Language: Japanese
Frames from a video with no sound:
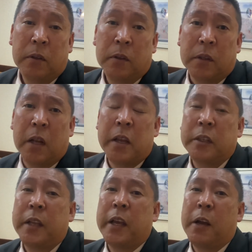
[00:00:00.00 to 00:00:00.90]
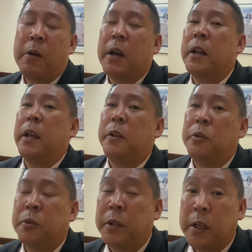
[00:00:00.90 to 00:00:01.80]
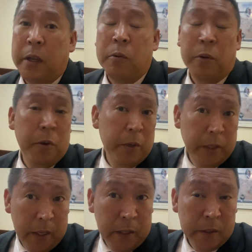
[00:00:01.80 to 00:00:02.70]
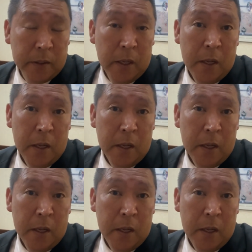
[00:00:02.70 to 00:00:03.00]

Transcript: 何がしたいかわからないという人に対してはこれを言いたいです。